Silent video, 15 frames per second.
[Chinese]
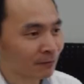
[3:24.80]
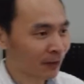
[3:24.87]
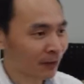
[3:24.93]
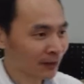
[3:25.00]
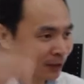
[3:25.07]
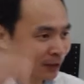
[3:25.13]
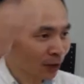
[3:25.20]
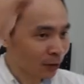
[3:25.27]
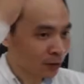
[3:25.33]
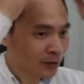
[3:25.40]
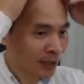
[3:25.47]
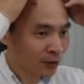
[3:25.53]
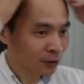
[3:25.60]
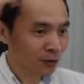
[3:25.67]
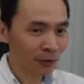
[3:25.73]
放在头
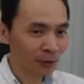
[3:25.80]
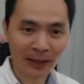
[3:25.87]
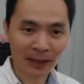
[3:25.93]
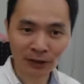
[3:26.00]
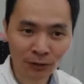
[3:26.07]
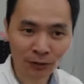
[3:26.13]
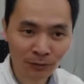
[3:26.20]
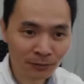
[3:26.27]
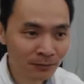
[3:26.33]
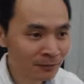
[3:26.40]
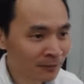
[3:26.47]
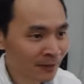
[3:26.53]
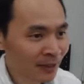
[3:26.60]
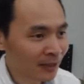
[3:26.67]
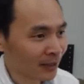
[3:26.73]
上，就说马就
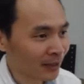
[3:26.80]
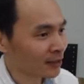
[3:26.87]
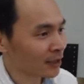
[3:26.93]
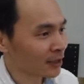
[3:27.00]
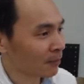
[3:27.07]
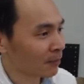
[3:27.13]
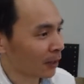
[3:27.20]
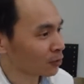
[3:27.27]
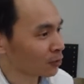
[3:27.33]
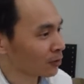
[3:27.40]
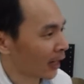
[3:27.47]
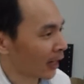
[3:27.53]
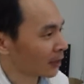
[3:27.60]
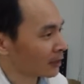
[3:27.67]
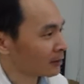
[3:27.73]
眼镜跑去
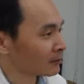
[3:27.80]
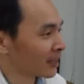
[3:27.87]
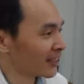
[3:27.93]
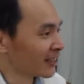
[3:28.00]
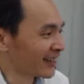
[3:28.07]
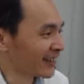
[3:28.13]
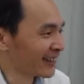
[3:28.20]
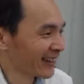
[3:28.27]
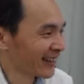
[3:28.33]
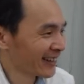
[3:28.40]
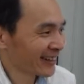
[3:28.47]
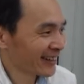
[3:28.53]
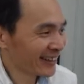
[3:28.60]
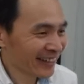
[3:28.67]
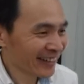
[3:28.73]
哪里？
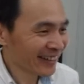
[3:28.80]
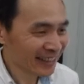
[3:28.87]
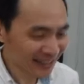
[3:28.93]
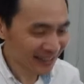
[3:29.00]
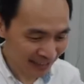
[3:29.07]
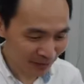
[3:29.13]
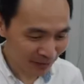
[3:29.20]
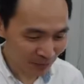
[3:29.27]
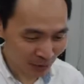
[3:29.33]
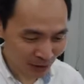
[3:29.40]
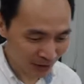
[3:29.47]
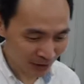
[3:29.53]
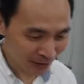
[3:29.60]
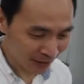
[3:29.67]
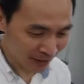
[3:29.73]
这样不
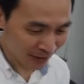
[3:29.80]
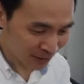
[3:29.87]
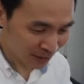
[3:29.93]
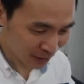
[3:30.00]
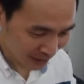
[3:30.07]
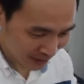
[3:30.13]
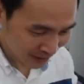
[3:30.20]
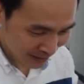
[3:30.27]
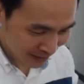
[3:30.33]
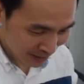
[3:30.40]
行哈，所以